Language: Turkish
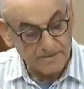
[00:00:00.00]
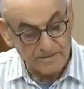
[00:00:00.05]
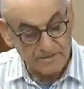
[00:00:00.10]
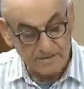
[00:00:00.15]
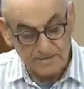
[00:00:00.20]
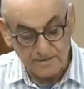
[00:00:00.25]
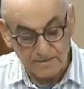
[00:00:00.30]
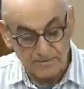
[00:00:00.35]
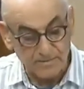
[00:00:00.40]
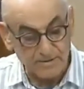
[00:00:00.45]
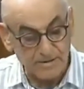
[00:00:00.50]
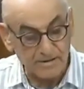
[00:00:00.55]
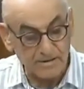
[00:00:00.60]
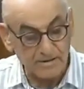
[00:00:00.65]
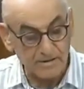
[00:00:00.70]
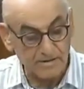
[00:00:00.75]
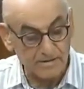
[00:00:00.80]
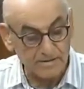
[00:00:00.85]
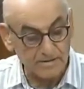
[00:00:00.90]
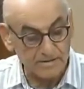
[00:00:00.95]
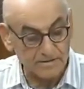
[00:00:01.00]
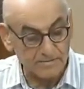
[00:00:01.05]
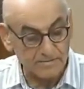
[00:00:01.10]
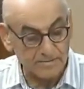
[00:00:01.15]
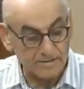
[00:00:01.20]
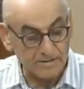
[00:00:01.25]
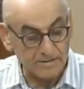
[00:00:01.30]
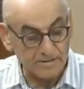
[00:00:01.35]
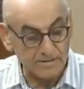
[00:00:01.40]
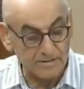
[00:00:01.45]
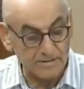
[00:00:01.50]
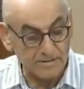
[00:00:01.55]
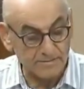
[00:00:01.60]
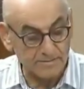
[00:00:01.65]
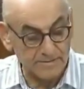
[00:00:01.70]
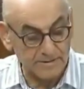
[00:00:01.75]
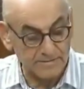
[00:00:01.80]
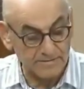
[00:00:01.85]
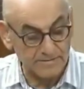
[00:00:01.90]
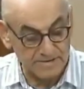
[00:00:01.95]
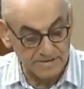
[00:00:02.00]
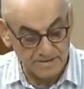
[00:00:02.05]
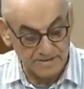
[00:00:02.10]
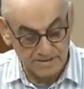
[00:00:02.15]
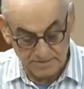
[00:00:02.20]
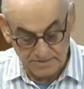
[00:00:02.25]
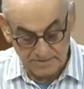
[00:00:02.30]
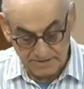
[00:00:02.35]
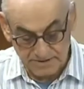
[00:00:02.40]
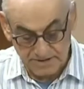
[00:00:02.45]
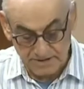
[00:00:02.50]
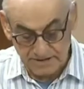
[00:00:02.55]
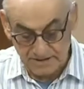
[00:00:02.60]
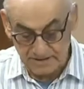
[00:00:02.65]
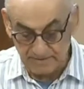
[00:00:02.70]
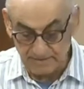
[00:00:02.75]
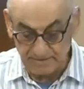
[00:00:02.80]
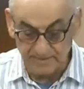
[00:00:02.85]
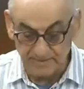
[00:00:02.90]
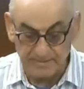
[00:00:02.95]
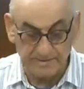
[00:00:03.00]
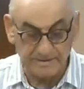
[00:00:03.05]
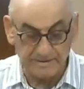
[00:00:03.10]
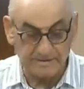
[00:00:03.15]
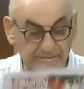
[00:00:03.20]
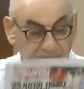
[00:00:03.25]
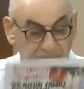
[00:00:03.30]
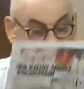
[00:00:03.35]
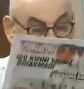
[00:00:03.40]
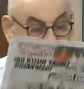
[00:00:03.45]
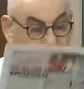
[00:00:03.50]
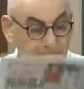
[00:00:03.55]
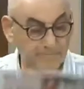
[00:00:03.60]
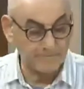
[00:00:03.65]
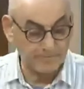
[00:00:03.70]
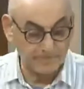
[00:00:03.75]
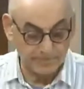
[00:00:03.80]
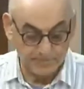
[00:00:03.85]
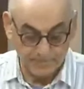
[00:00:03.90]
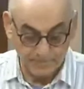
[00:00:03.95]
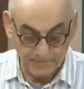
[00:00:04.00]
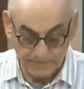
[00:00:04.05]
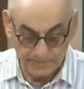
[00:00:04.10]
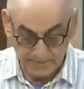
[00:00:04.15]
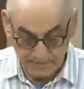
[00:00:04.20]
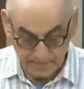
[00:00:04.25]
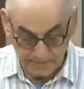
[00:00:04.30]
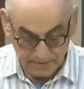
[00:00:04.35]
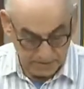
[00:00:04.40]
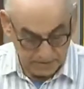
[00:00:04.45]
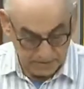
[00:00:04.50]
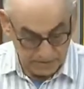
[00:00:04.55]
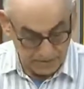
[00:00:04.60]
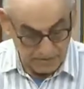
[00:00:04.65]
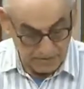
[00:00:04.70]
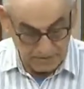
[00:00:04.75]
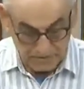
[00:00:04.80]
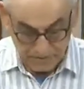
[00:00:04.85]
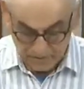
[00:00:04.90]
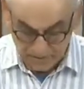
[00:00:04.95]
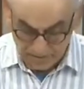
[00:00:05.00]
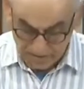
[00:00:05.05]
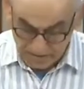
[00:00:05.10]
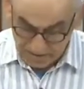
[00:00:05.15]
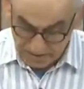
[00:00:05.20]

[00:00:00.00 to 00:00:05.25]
Sabah acaba depremsiz bir şey yapabilir mi? Bakıyoruz.